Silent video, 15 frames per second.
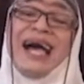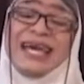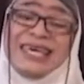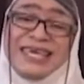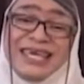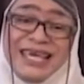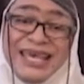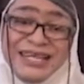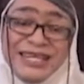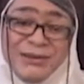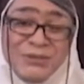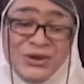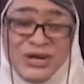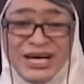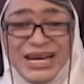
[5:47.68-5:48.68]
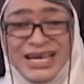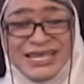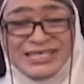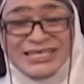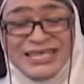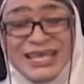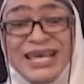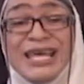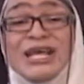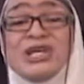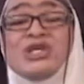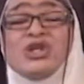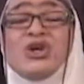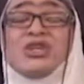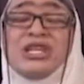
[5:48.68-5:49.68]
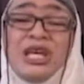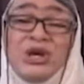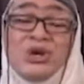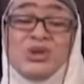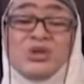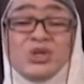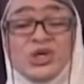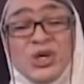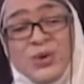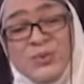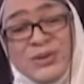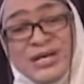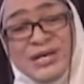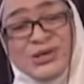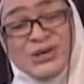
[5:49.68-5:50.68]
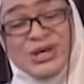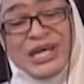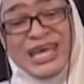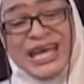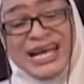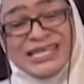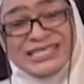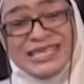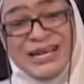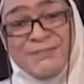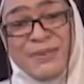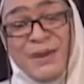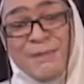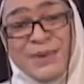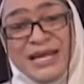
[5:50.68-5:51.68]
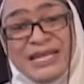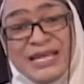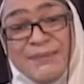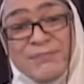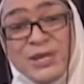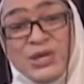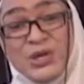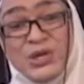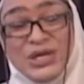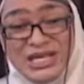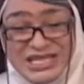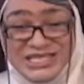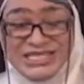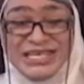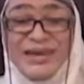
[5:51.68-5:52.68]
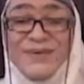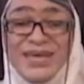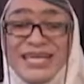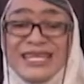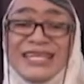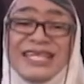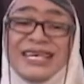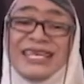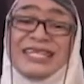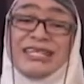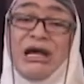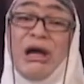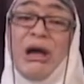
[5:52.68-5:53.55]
Aquí en Democracy yo tengo un sobrino que hace el papel de periodista bendito.